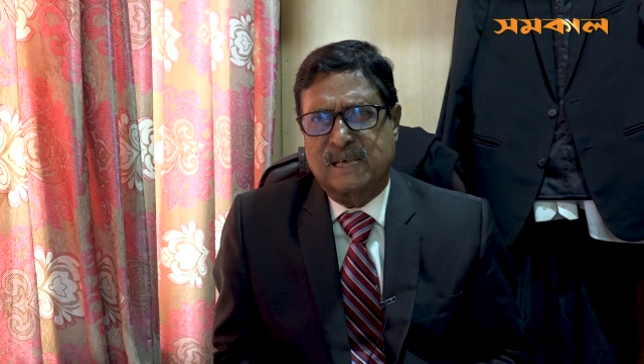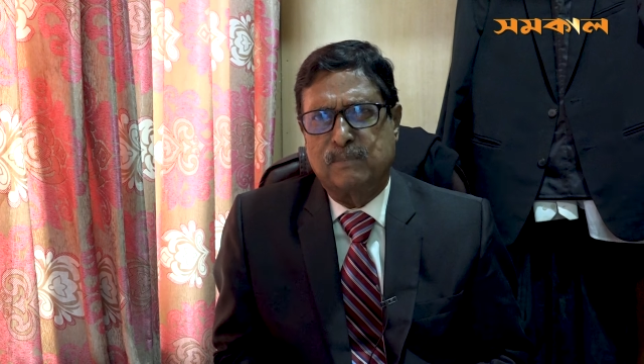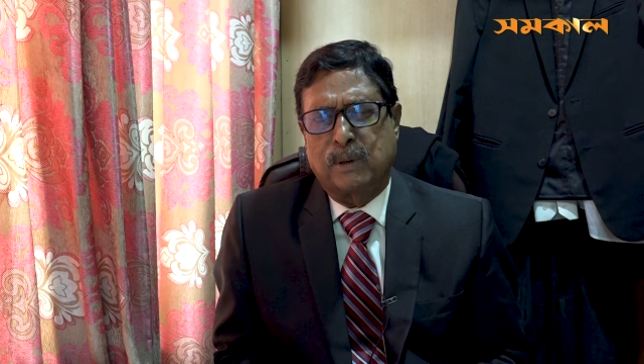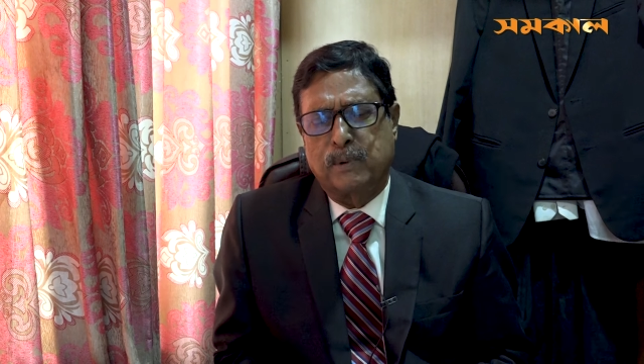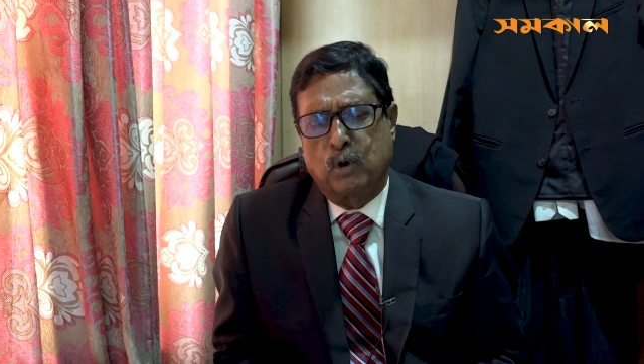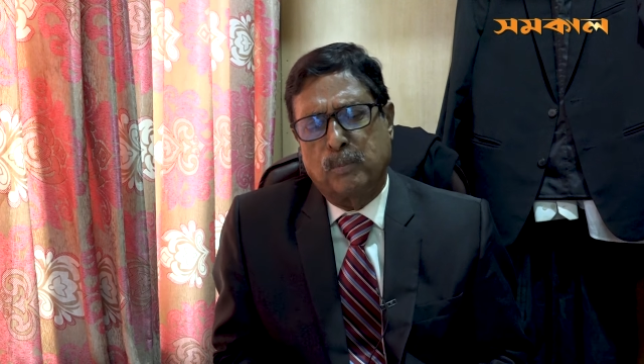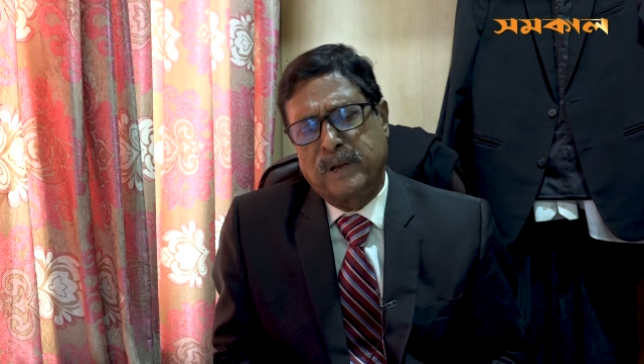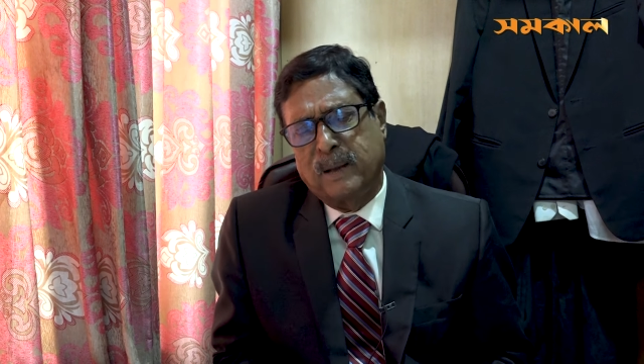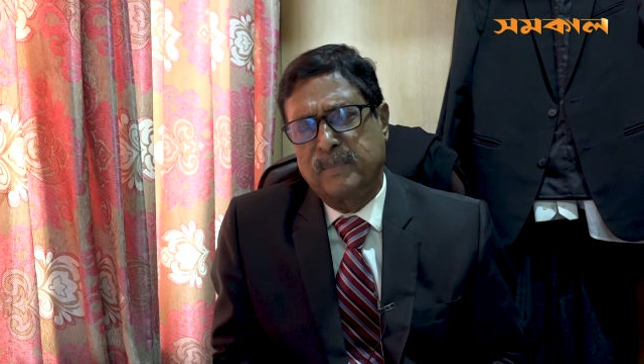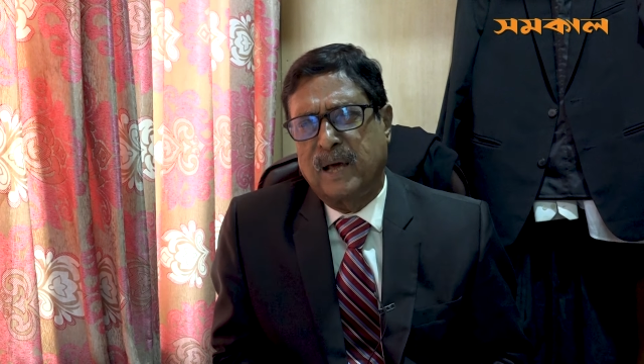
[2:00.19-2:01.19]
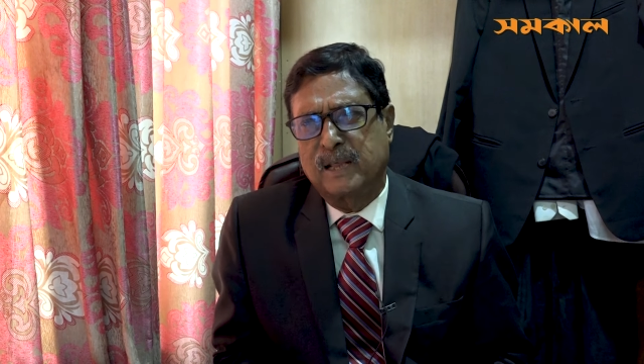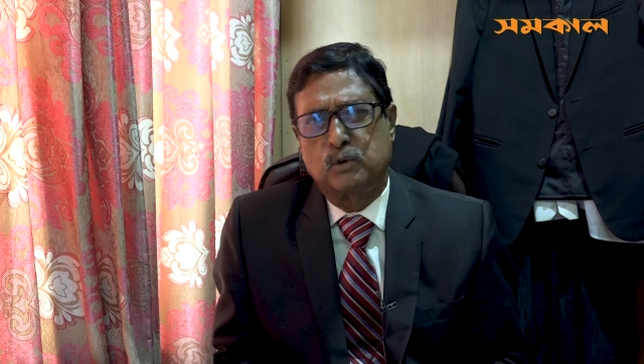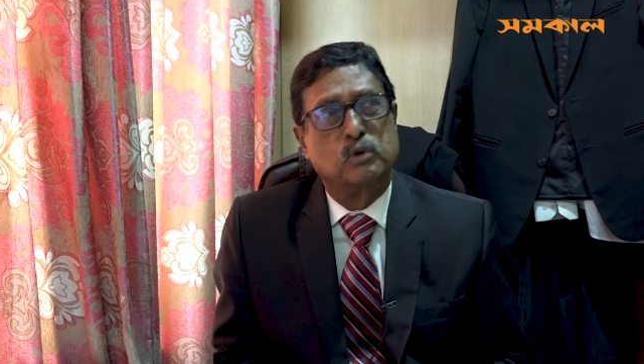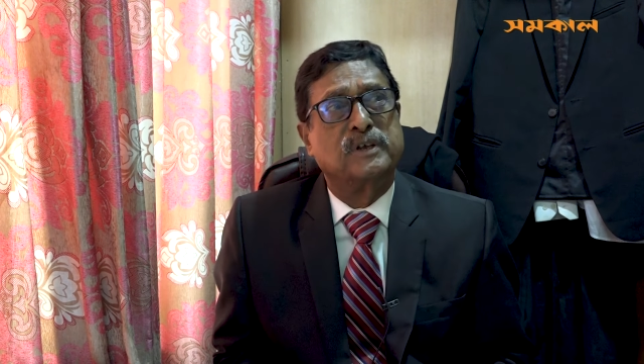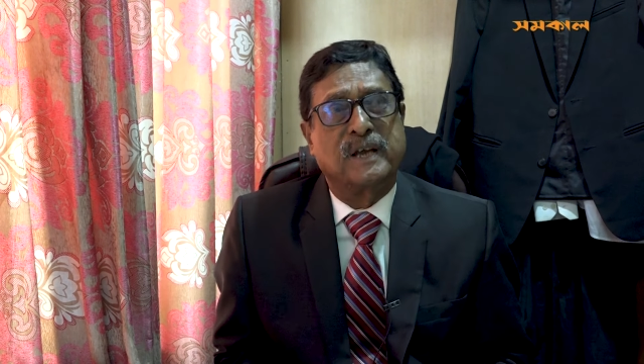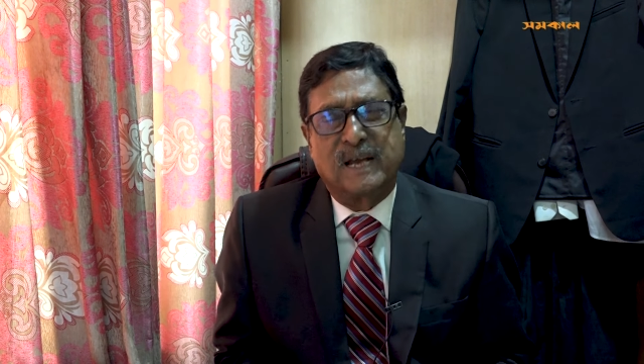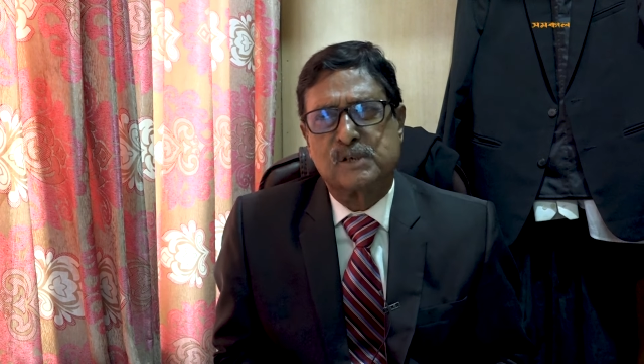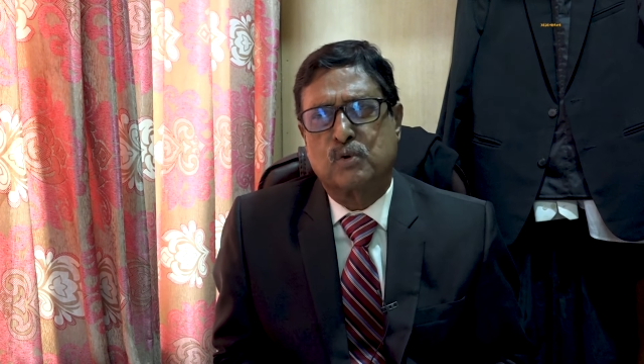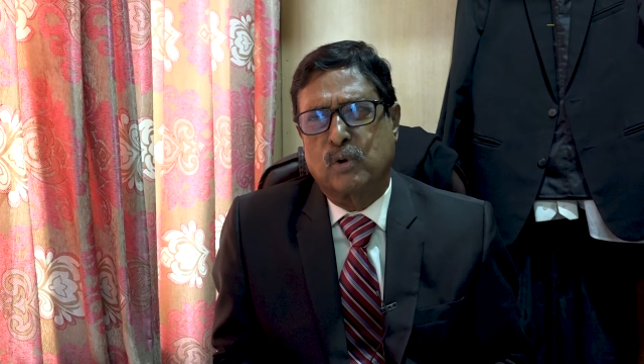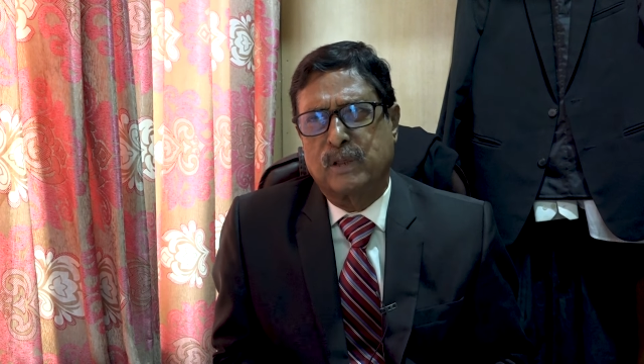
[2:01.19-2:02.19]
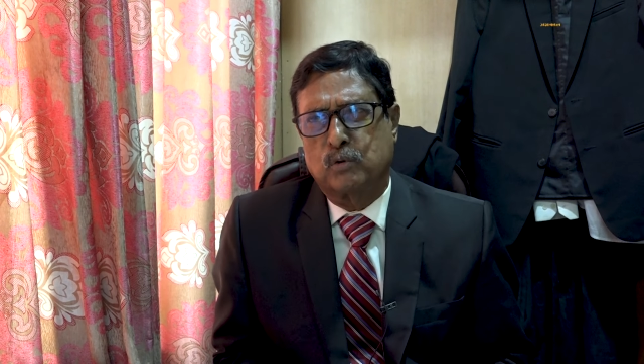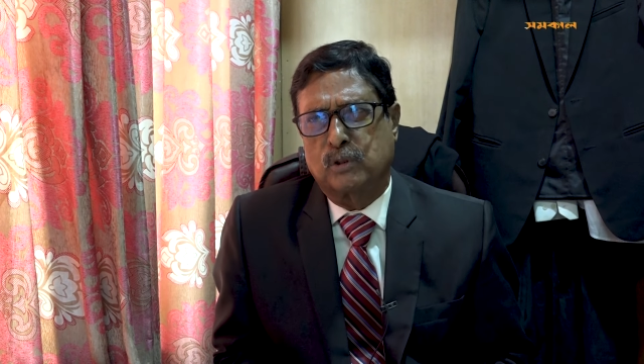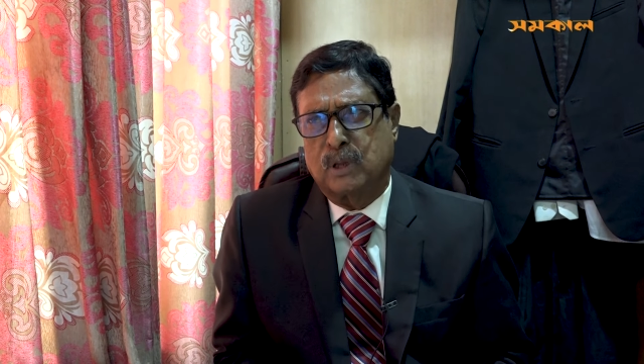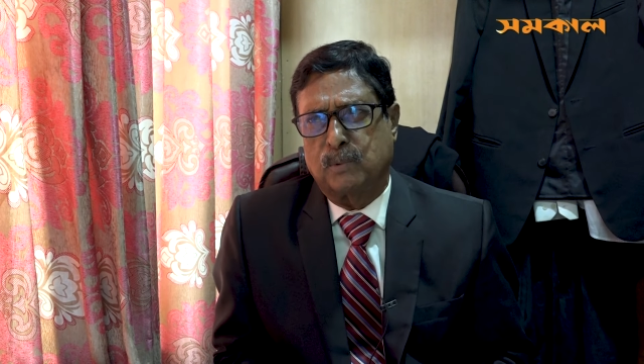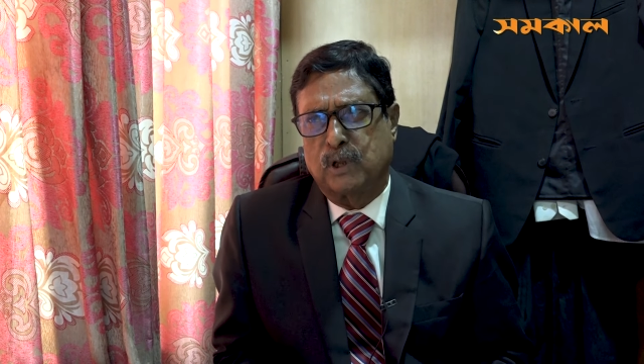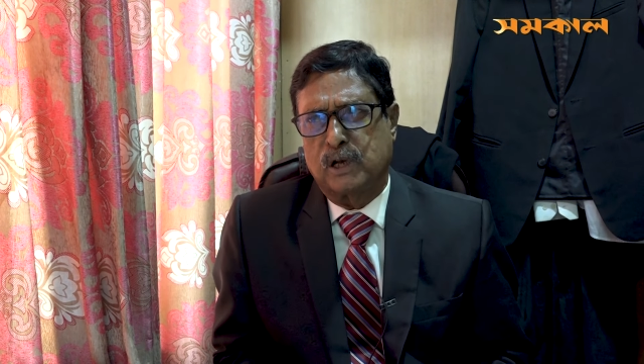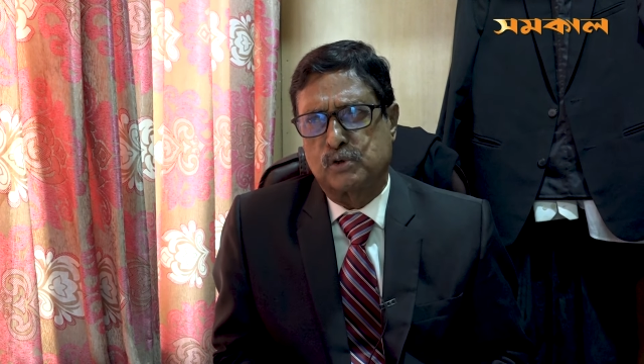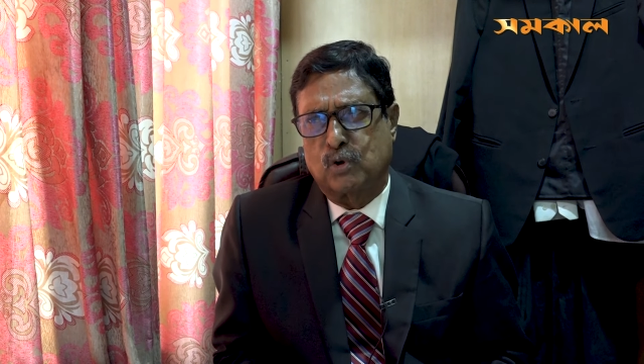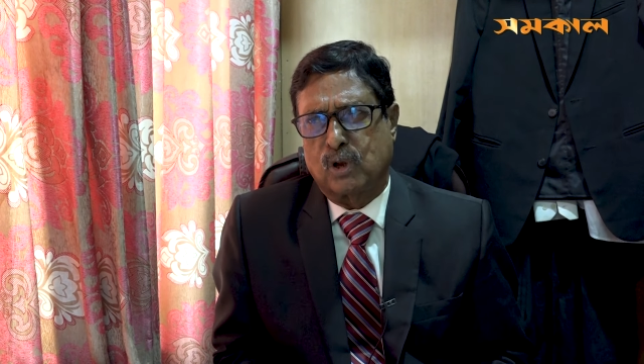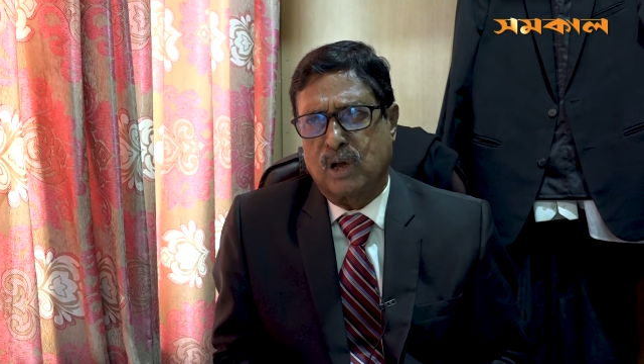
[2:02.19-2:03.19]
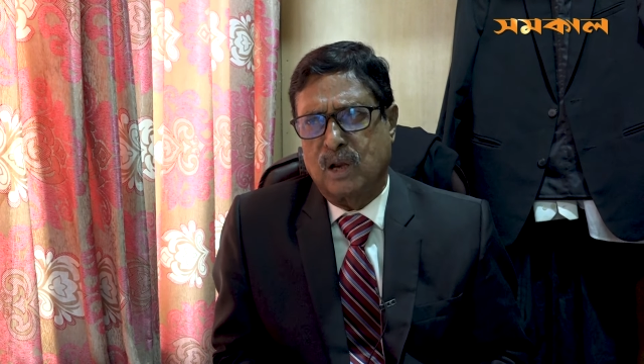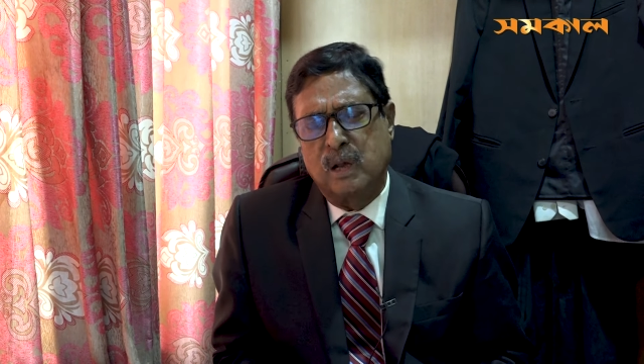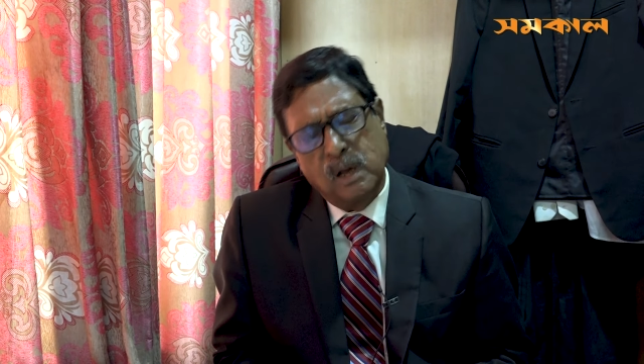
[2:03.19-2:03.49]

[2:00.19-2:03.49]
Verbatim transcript: কিভাবে হবে আমি আরে যদি জিজ্ঞাসা করে তত্ত্বাবধায়ক সরকার